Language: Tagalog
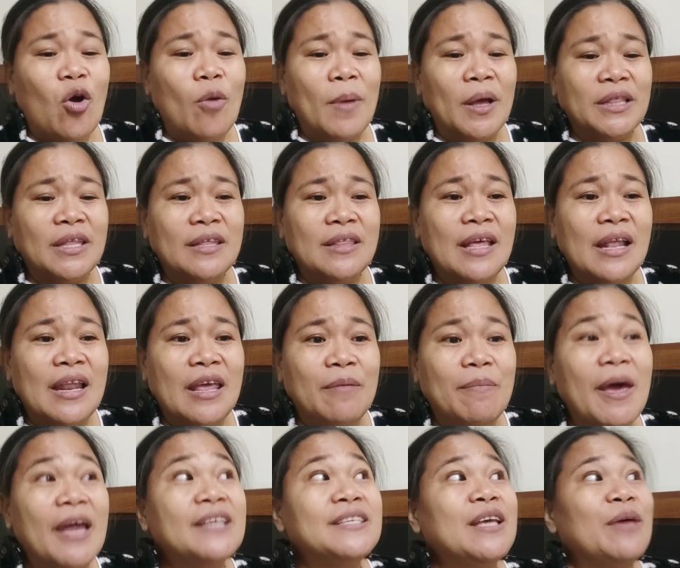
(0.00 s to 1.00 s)

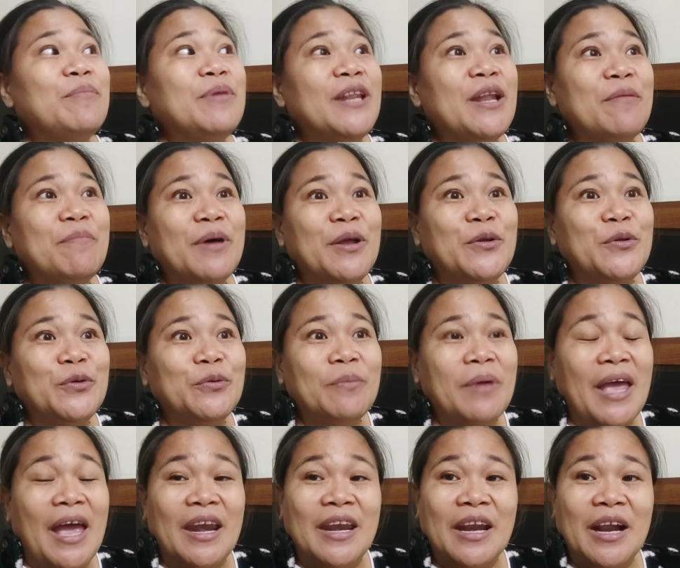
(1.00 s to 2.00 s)
nag-deliver so ayun
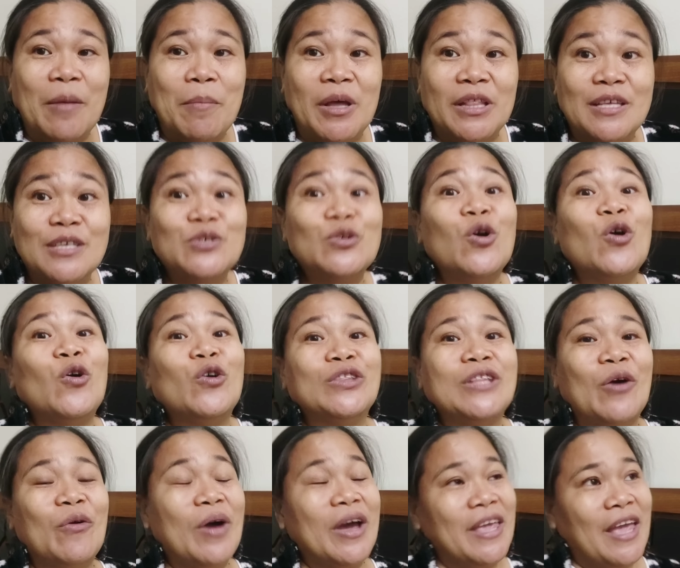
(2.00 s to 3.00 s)
kami
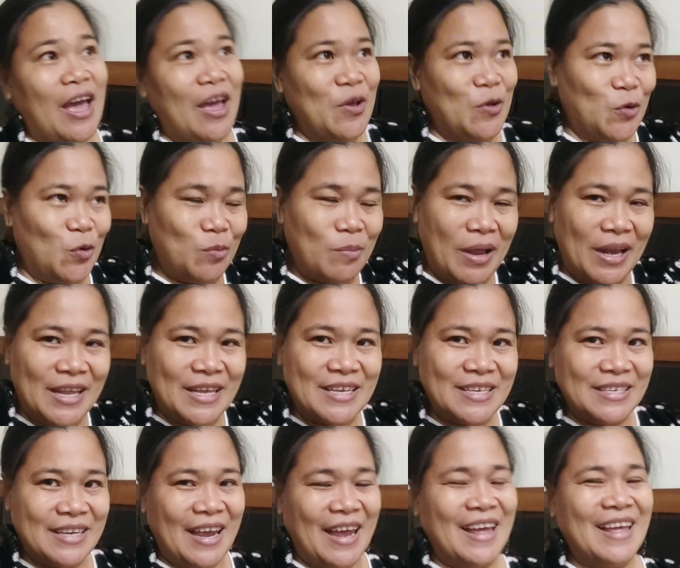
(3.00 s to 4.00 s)
lang ni Asher ulit
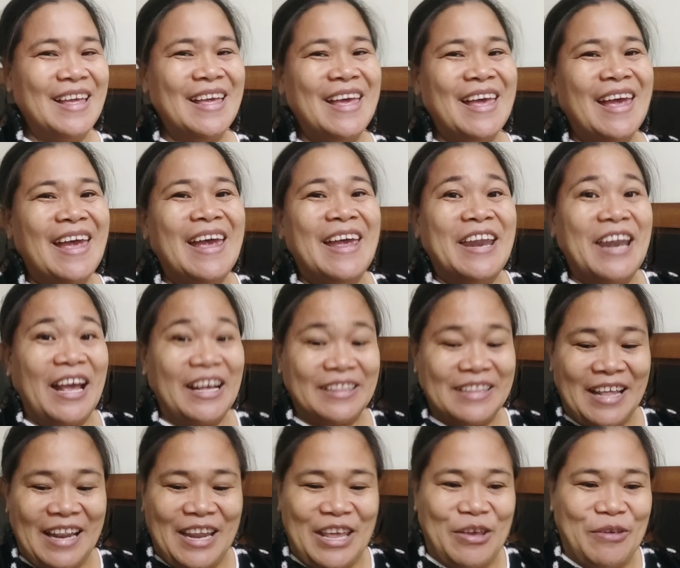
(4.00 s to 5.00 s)
dito sa bahay
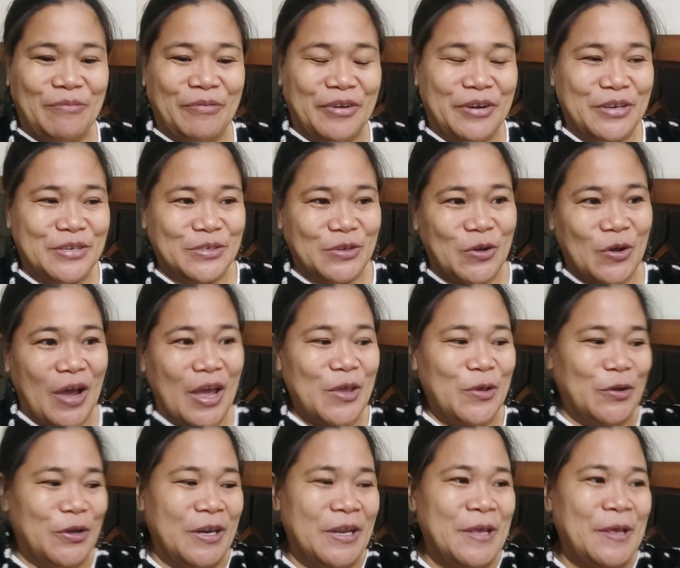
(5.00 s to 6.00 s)
and
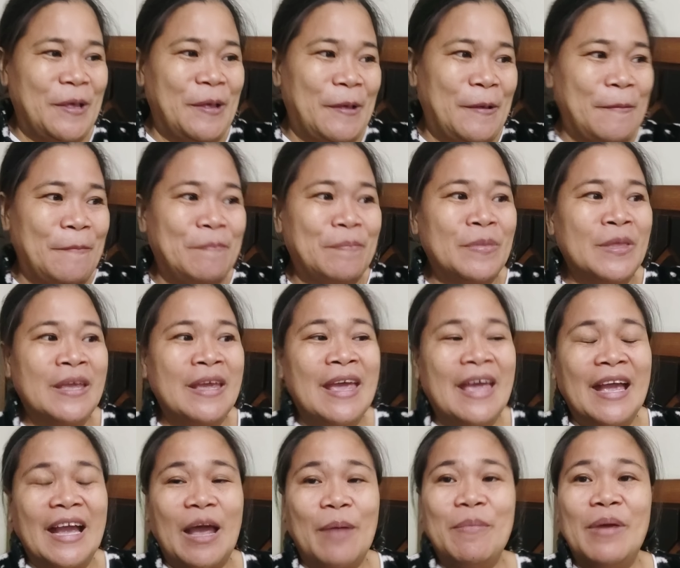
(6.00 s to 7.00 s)
Yon since tapos na rin
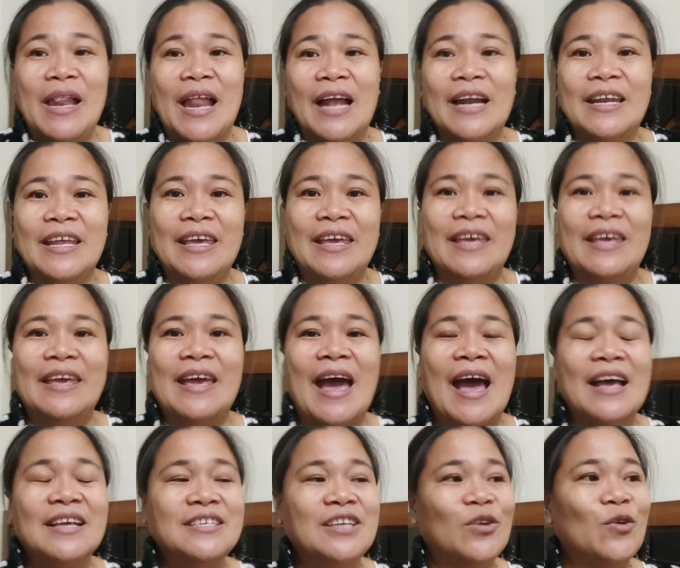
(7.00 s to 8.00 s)
naman kami nag-review
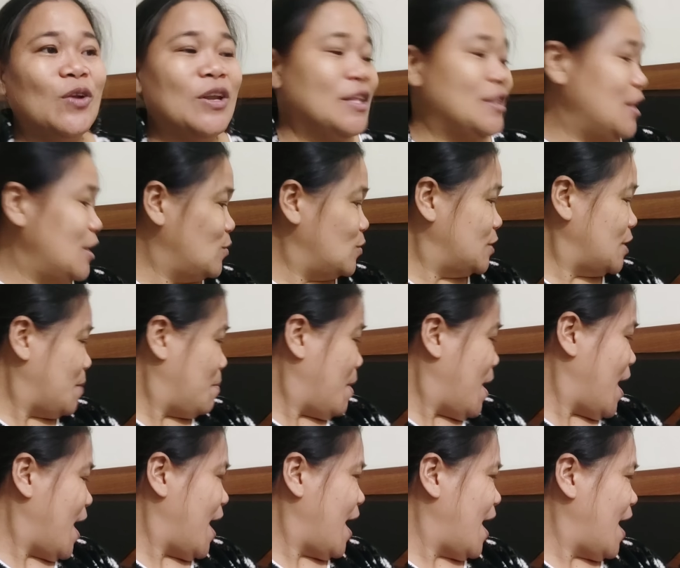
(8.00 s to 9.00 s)
kanina, nakapag-review
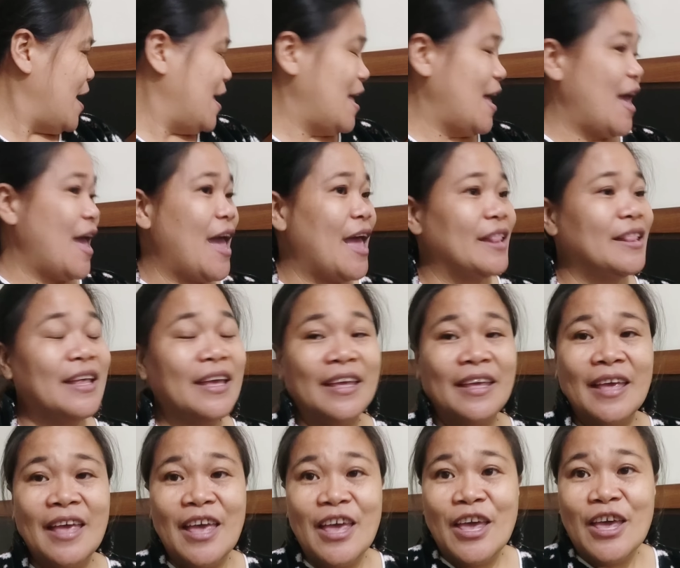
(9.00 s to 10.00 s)
na kami kanina ng
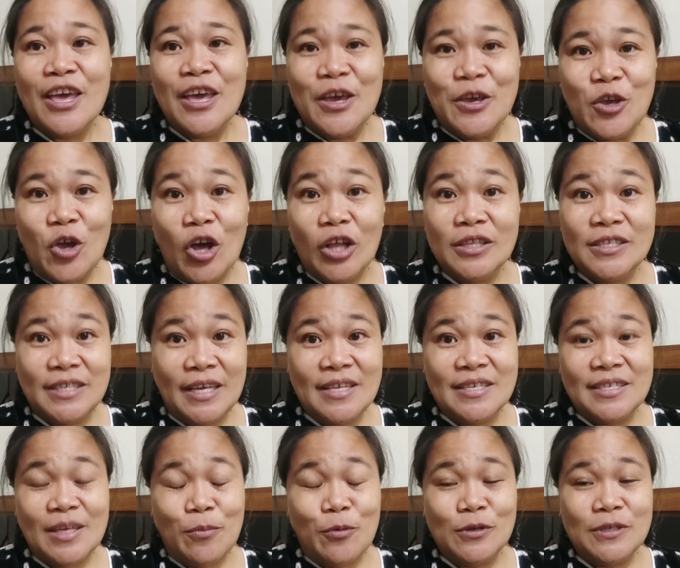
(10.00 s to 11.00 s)
kanyang
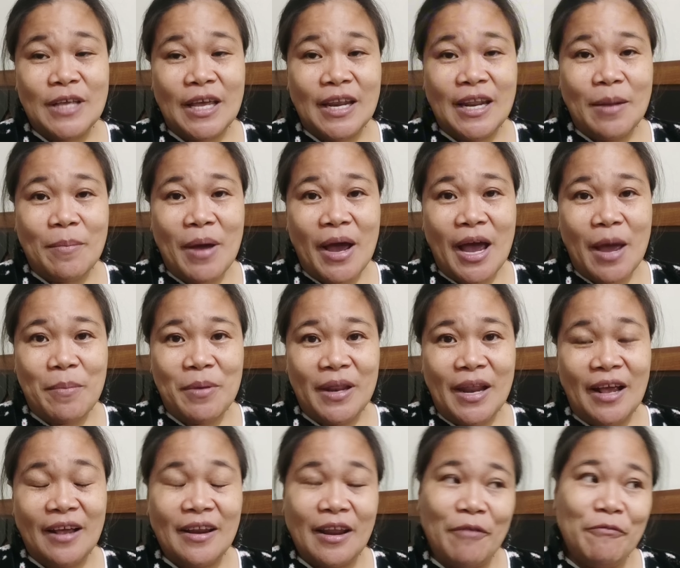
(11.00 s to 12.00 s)
i-exam bukas. So
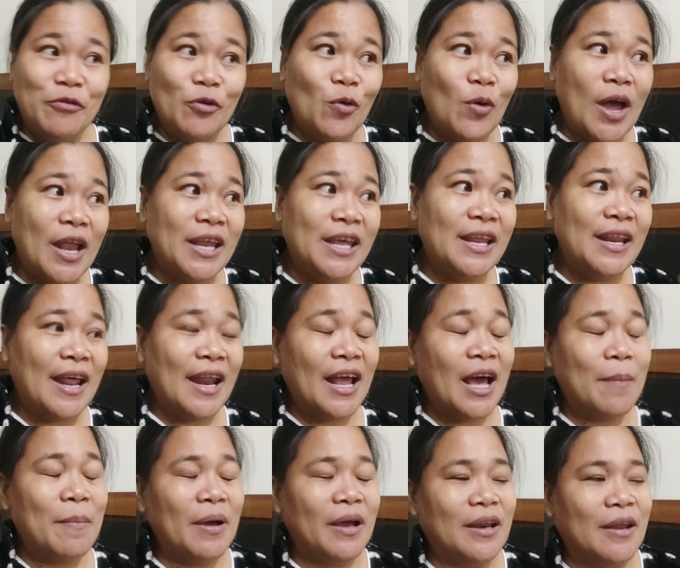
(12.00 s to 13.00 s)
pahinga-pahinga
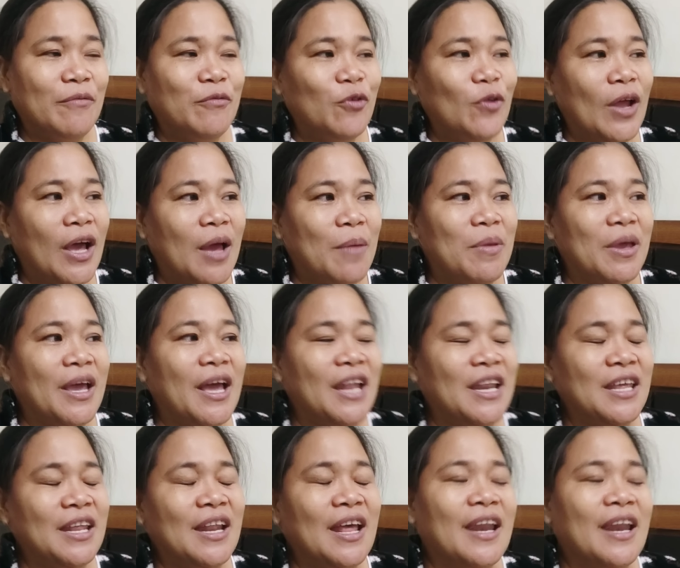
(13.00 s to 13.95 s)
lang, then maya-maya